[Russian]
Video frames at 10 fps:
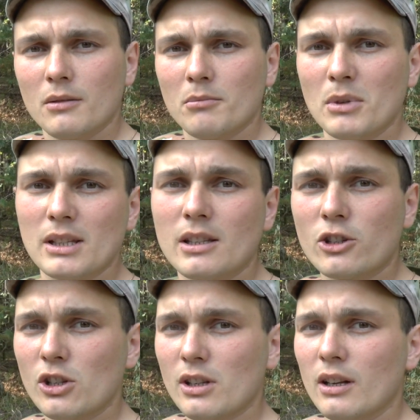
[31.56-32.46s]
Местные
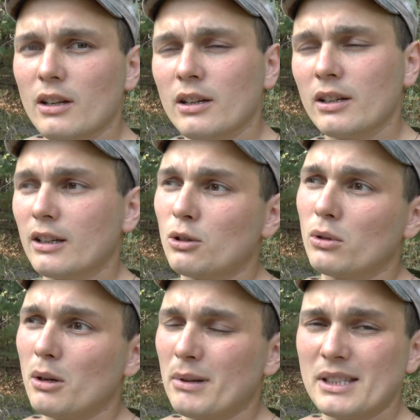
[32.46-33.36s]
жители,
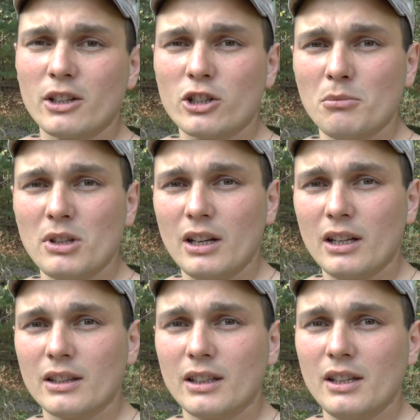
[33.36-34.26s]
которые постарше меня
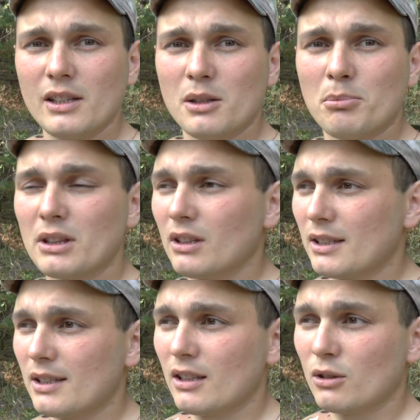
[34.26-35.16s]
лет на
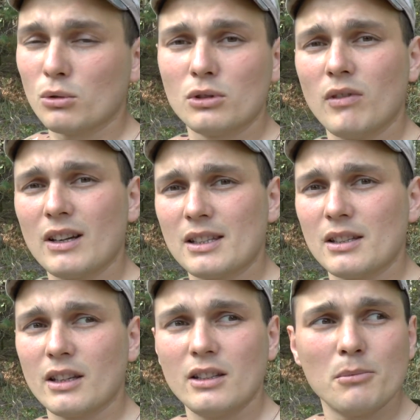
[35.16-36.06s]
10-15, а то и
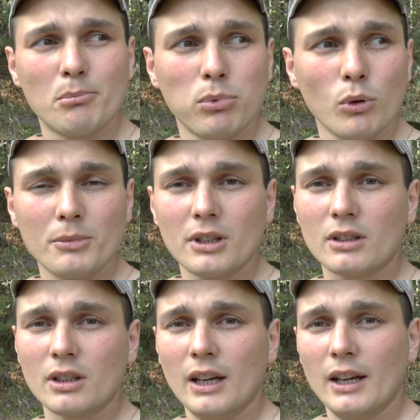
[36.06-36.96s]
20, они
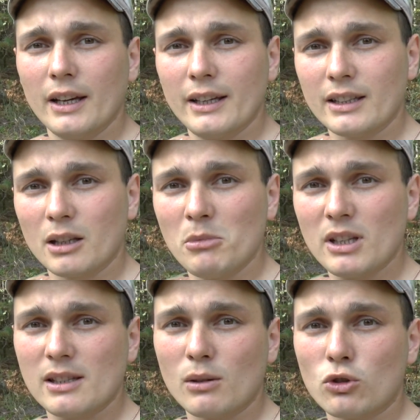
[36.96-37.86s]
помнят это
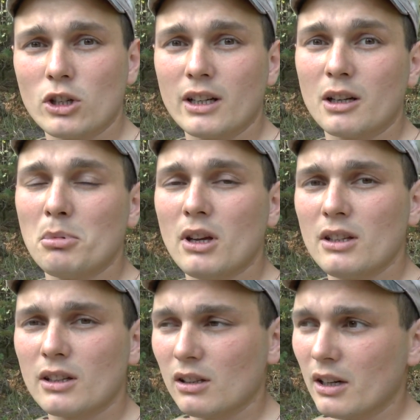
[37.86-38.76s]
место уже как
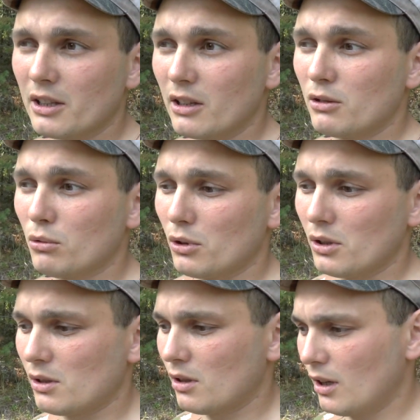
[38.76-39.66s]
пионер-лагерь. То
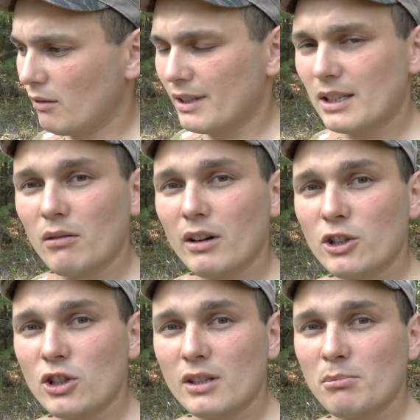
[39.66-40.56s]
есть войсковая
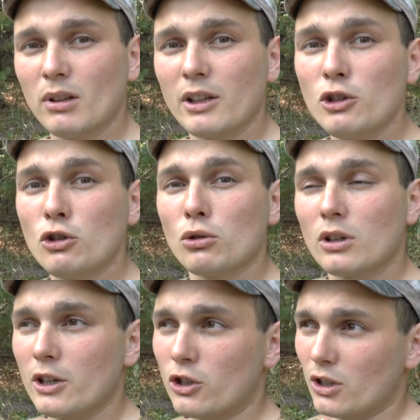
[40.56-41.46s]
часть была еще
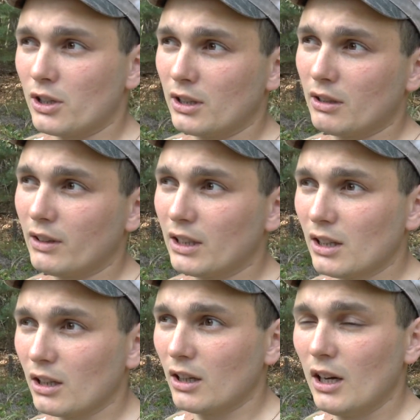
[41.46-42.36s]
раньше, где-то в
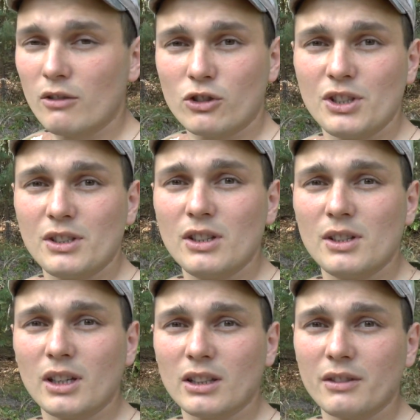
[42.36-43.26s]
годах
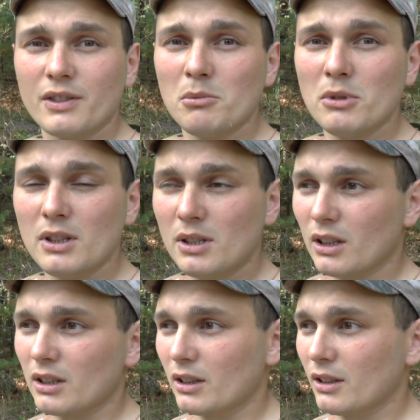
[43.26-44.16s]
60-х,
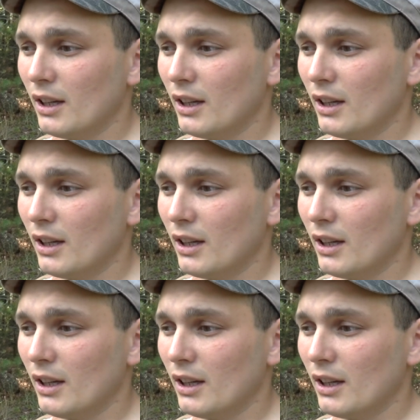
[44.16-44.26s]
70-х.